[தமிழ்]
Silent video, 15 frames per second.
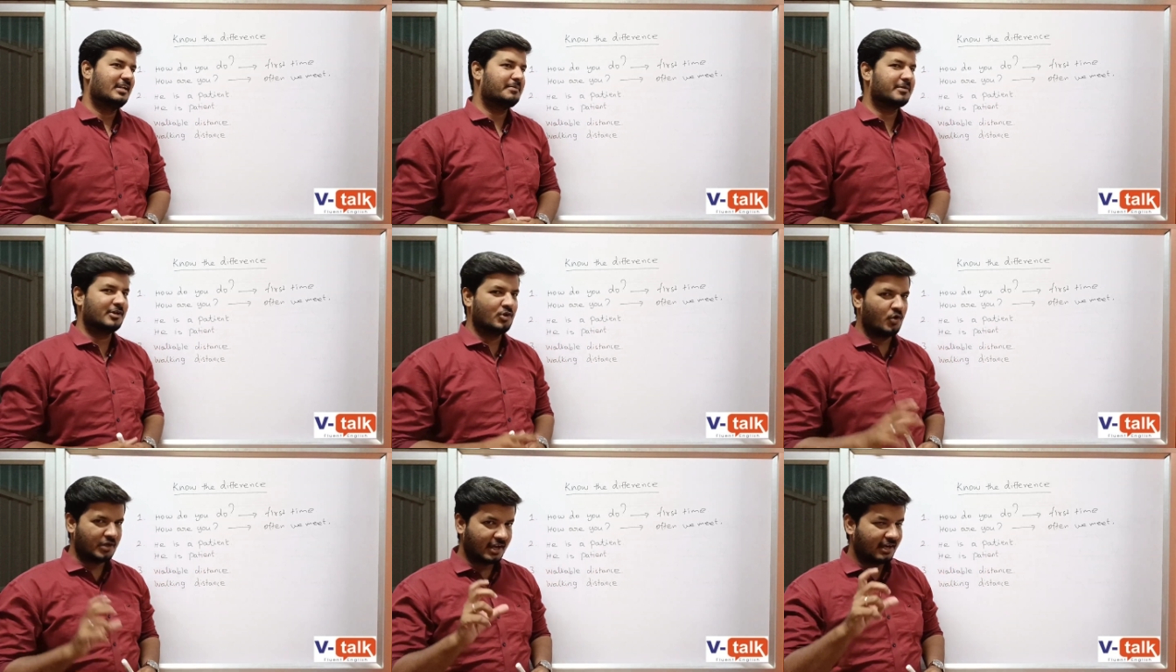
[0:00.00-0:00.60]

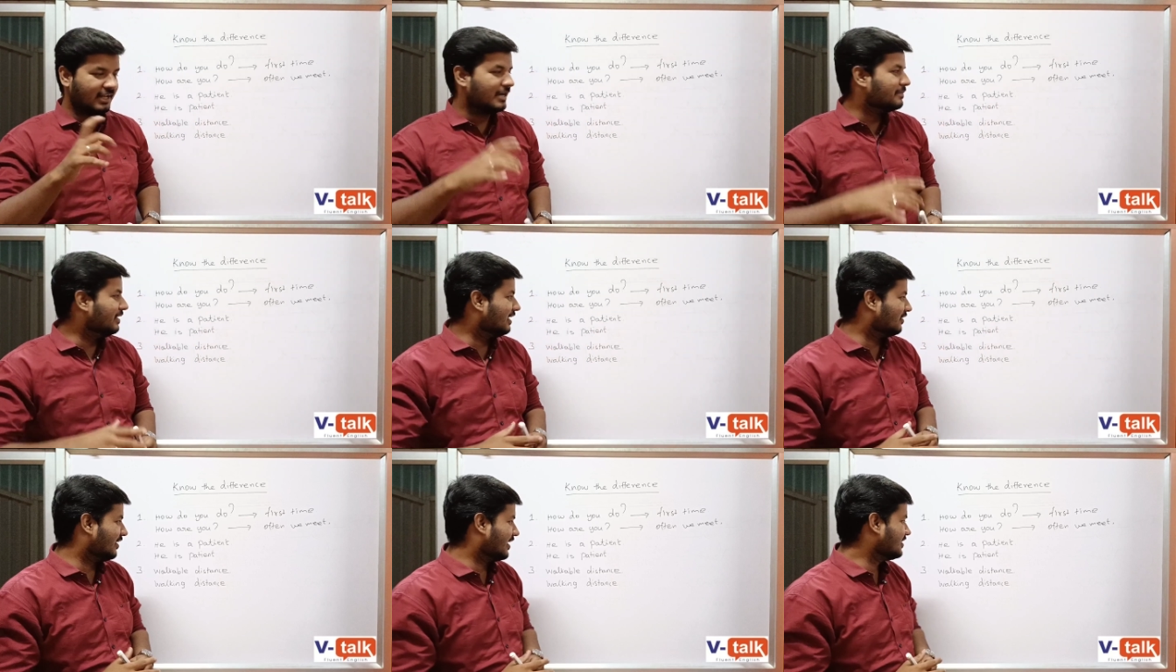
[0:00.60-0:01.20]
நமக்கு நோயாளி
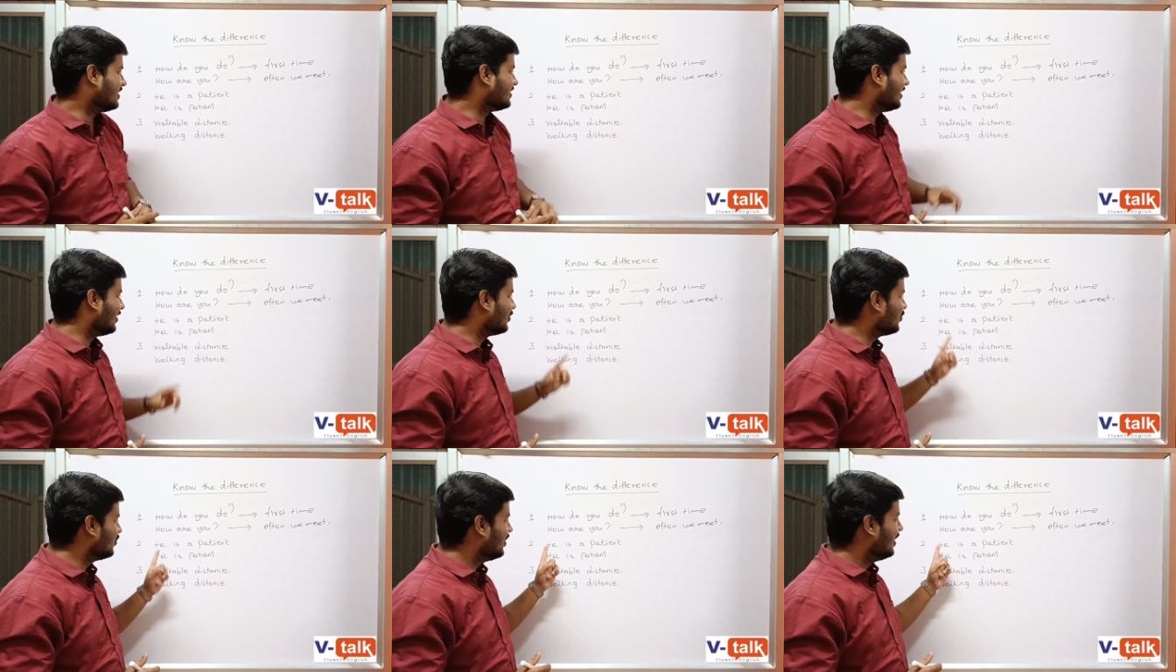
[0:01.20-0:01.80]
அப்படின்ற வரைக்கும் தான்
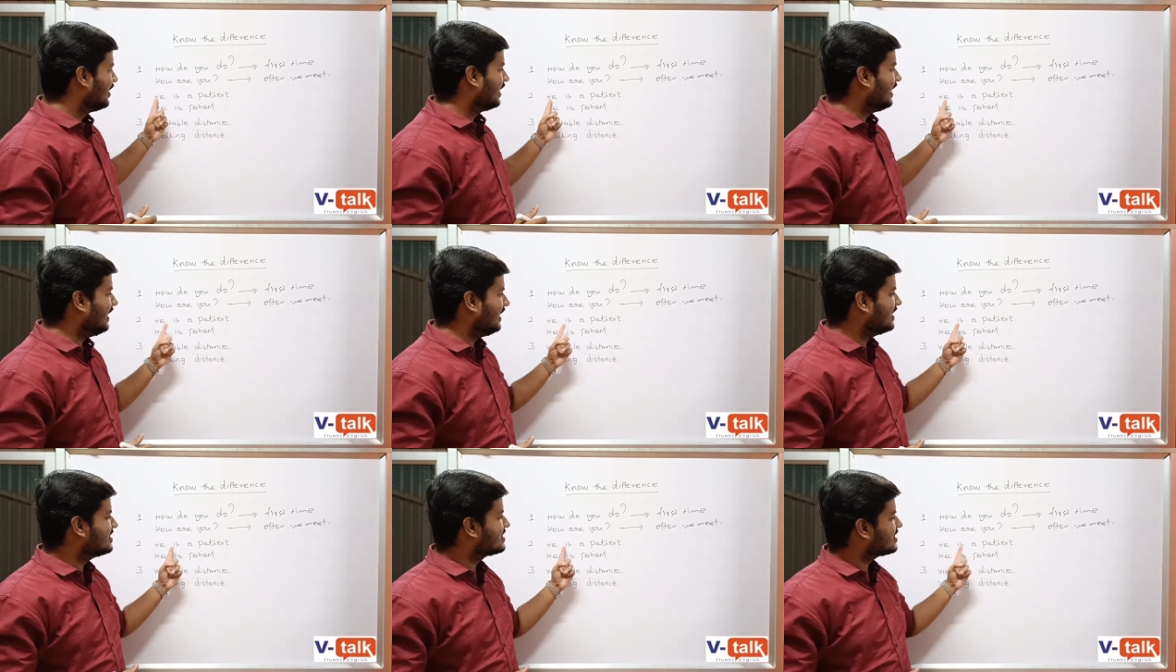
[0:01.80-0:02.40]
தெரியும்
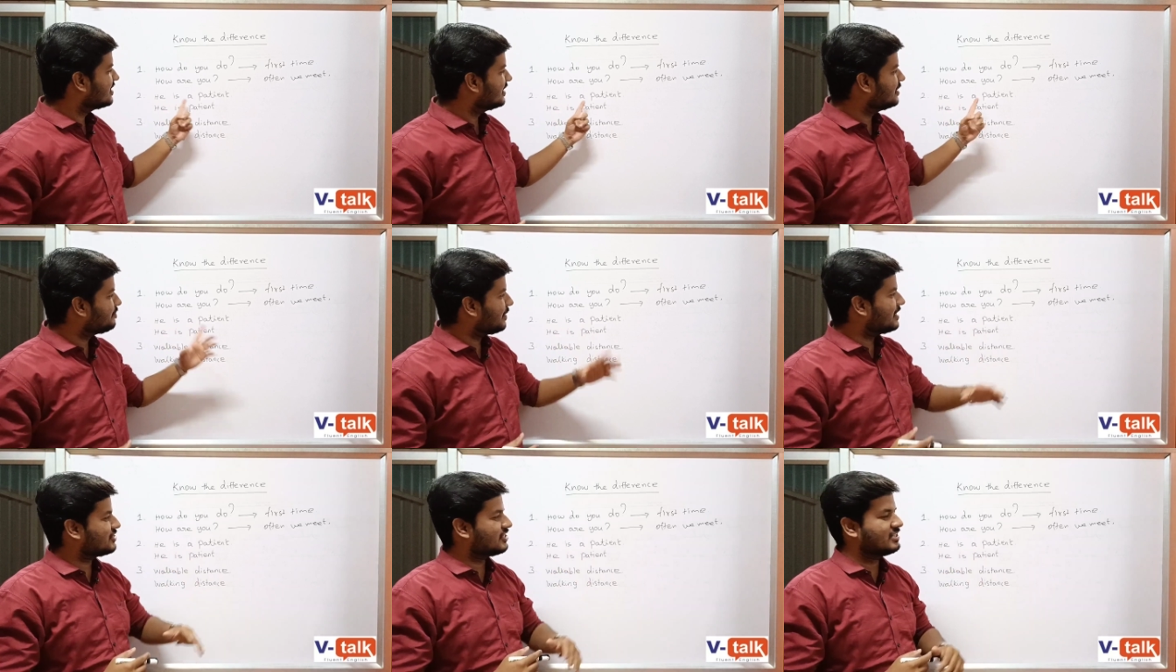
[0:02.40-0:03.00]
ஹீ இஸ் அ
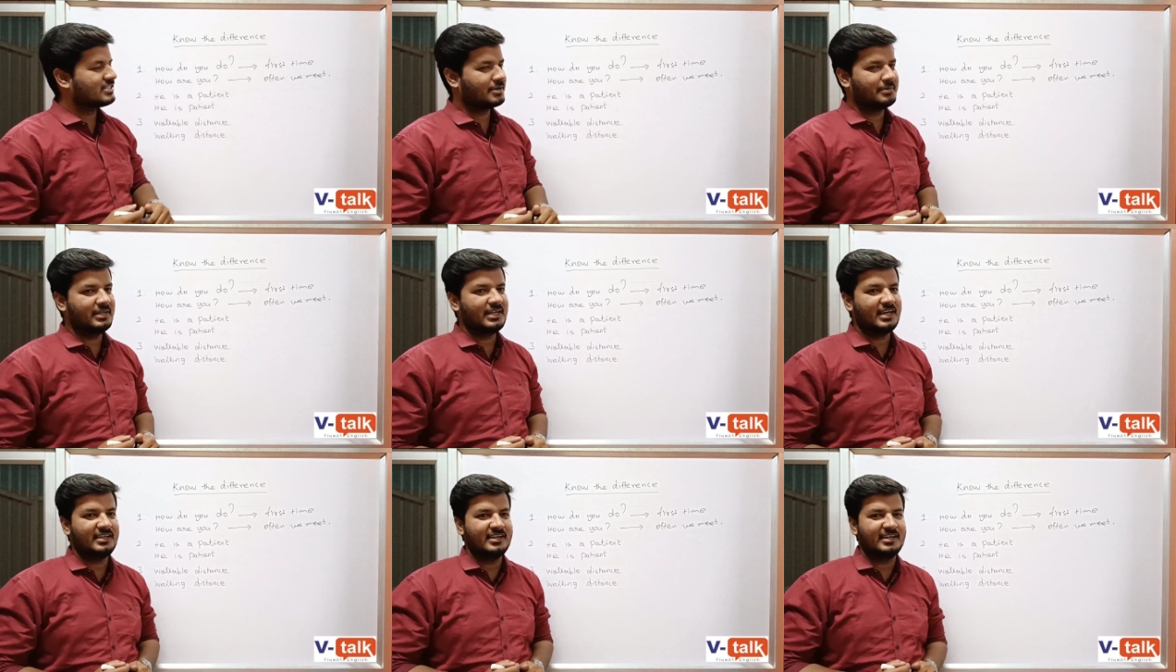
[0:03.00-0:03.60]
பேஷண்ட்
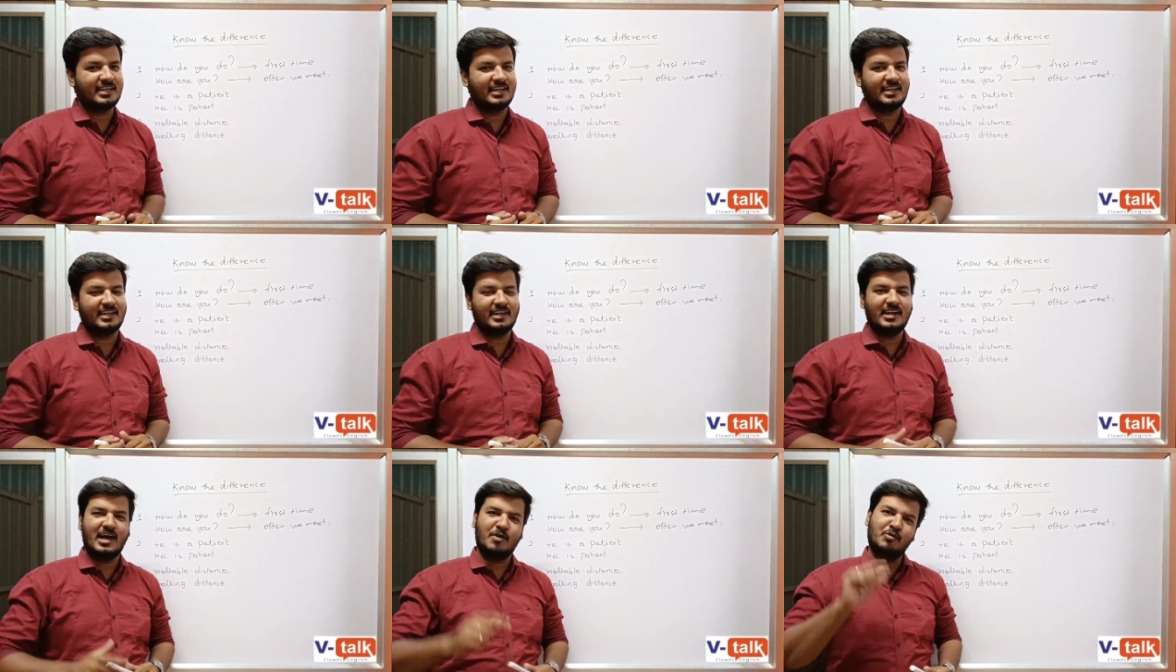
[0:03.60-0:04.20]
அப்படின்னா என்னன்னு
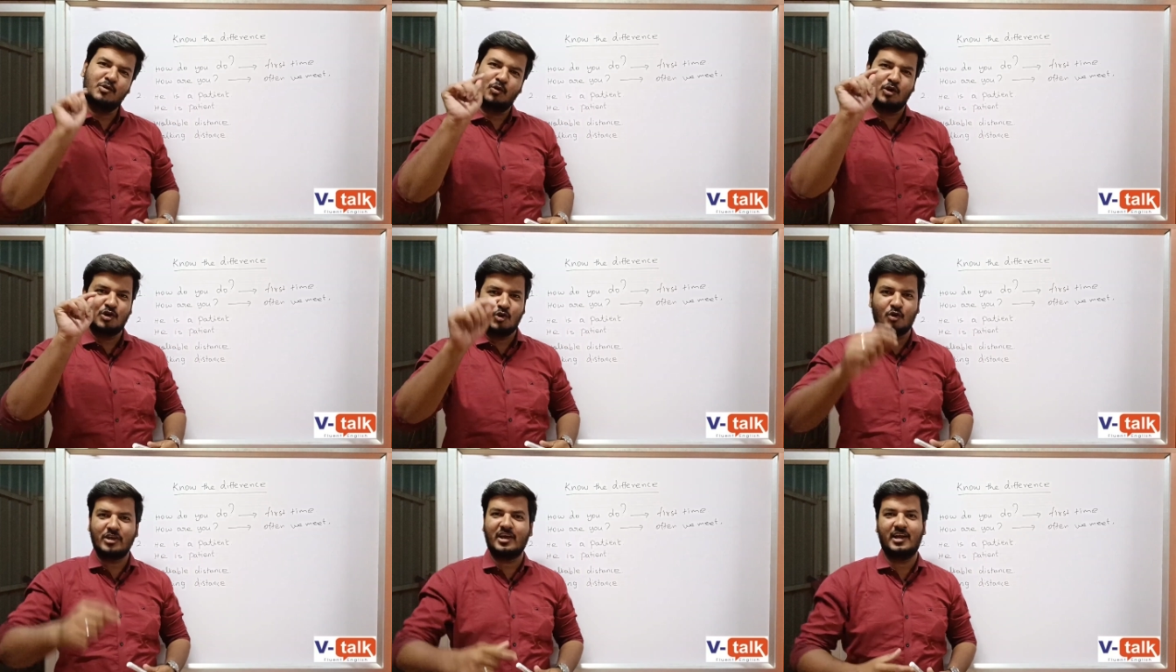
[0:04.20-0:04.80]
கேட்டிங்கன்னா அவர் ஒரு
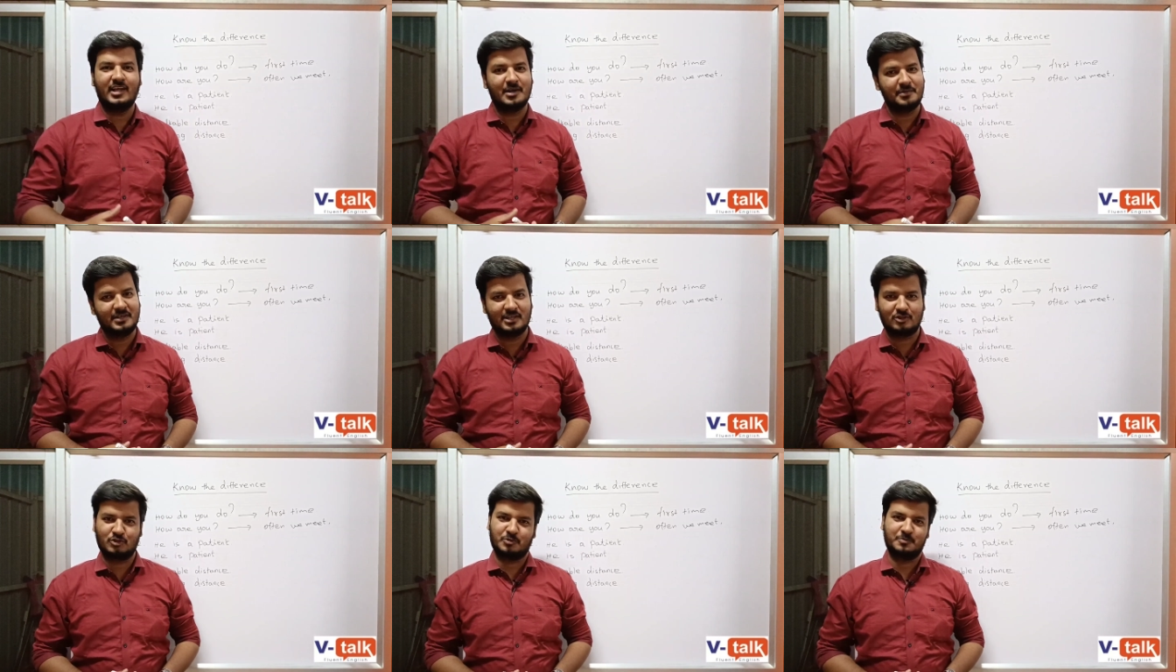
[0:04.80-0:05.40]
நோயாளி
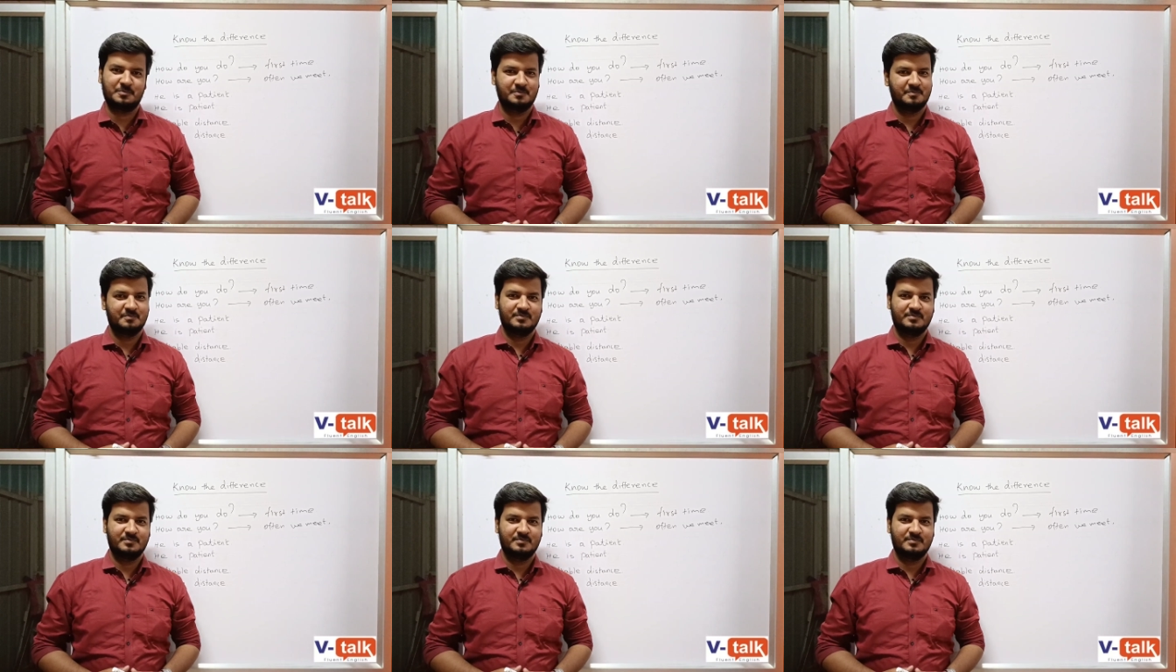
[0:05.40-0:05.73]
அப்படின்னு அர்த்தம்